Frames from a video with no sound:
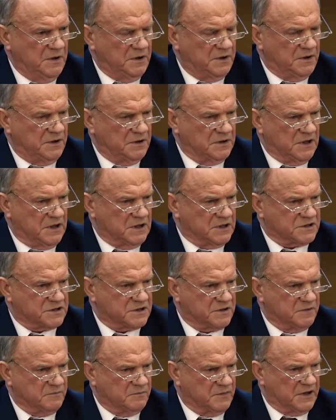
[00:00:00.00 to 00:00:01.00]
и
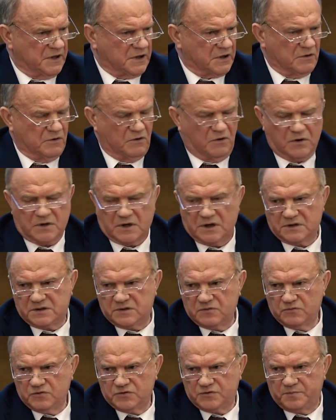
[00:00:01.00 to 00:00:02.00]
наш мэр
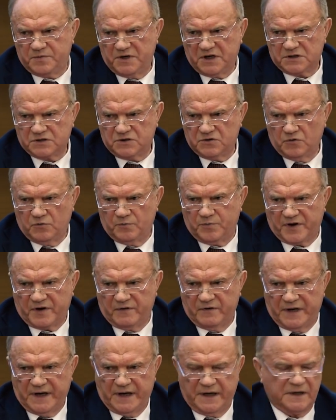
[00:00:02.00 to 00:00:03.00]
Локоть успешно
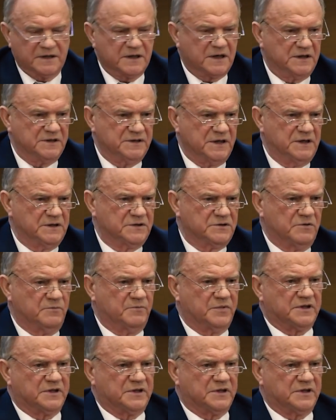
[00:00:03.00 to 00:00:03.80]
управляет хозяйством,